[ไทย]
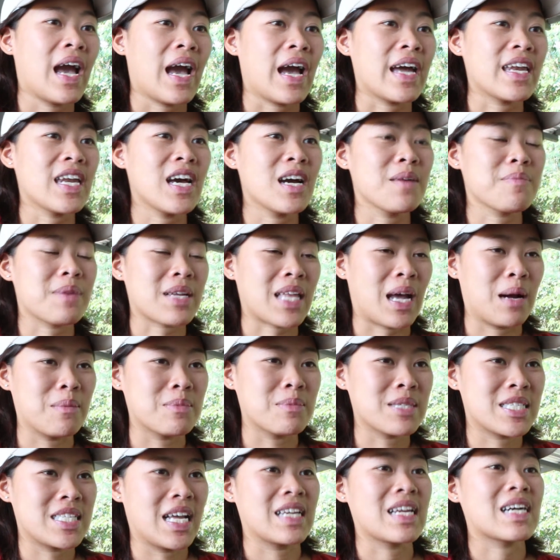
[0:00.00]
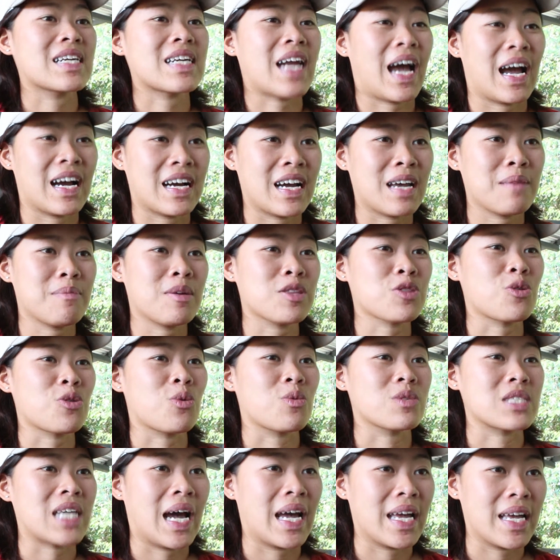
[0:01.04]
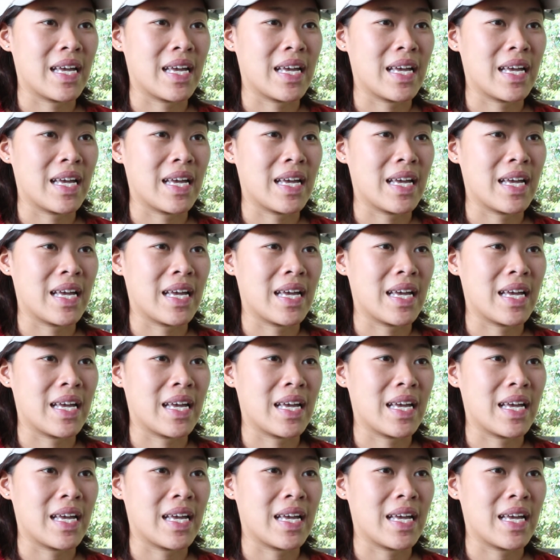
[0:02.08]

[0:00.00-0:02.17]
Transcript: ให้เดินไปทำเสียงดังๆให้มันตกใจ